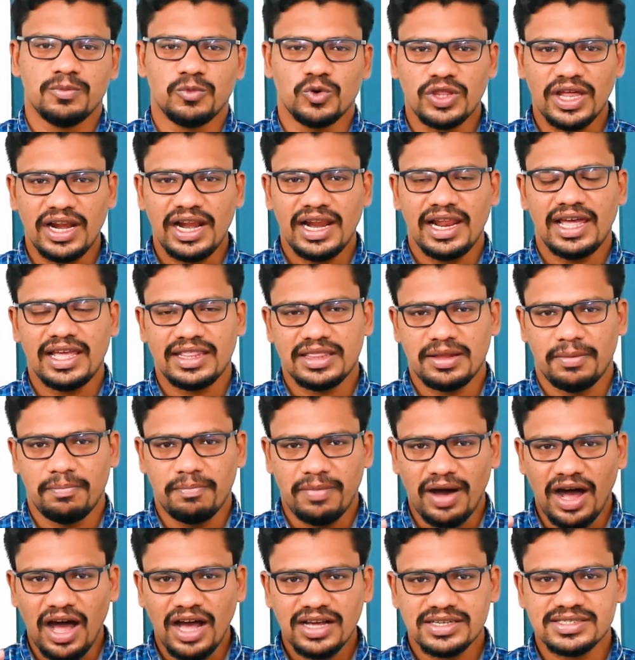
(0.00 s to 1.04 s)
முதல்ல இந்த
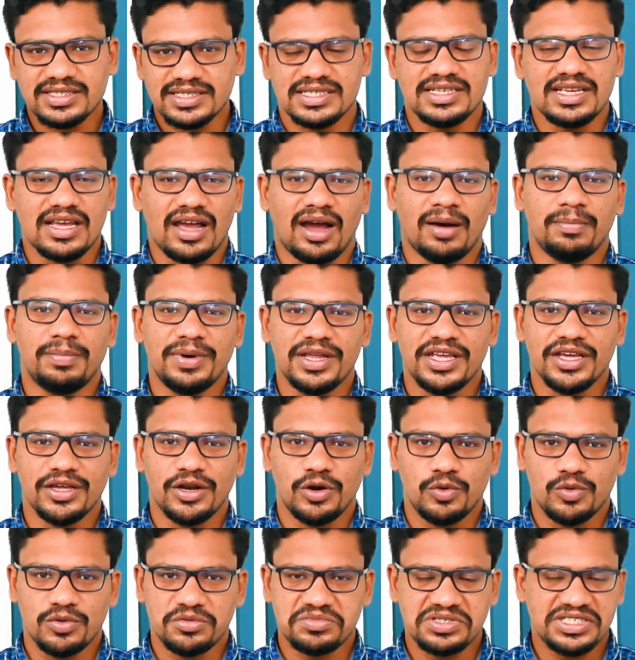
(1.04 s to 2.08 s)
பாக்ஸிங்
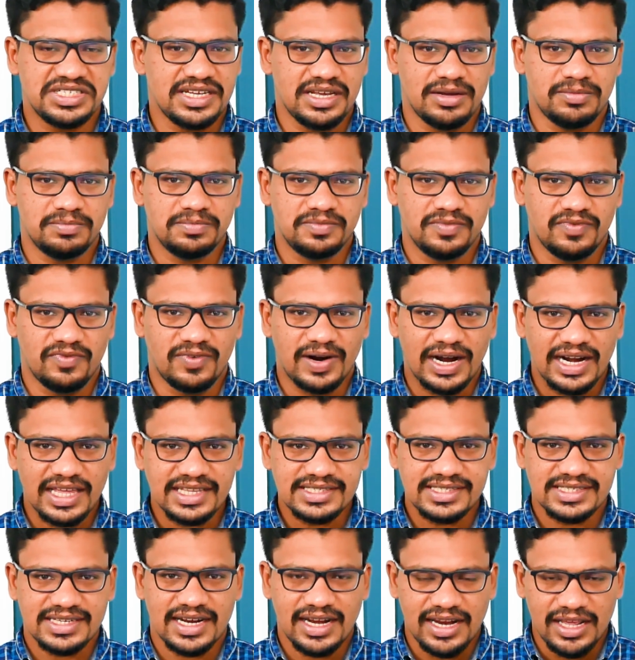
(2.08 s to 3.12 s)
அப்படிங்கிற ஒரு விஷயம் வட
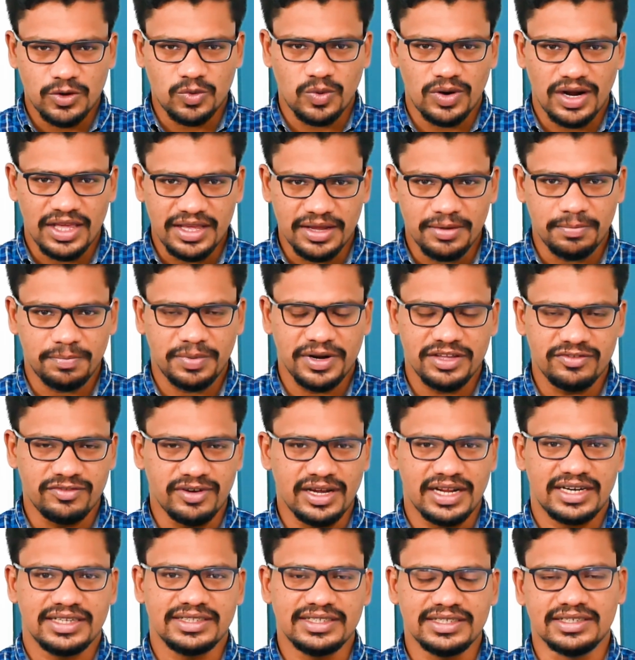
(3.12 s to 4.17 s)
சென்னைக்குள்ளே எப்படி
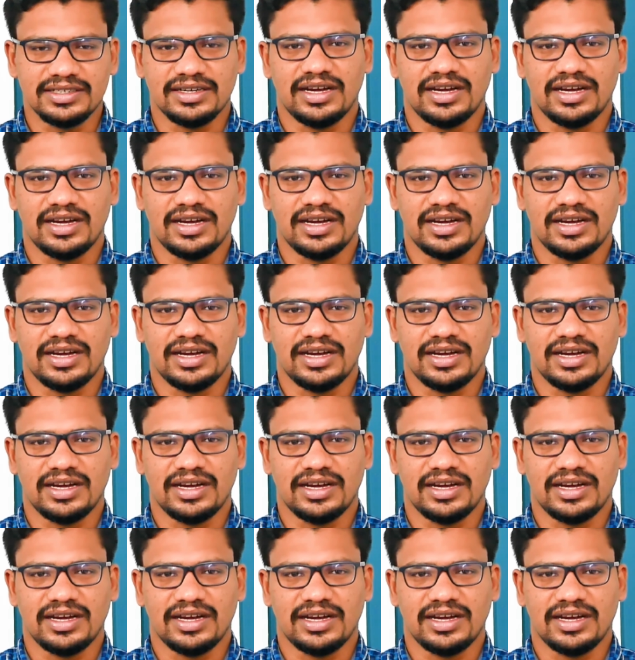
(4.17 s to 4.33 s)
வருது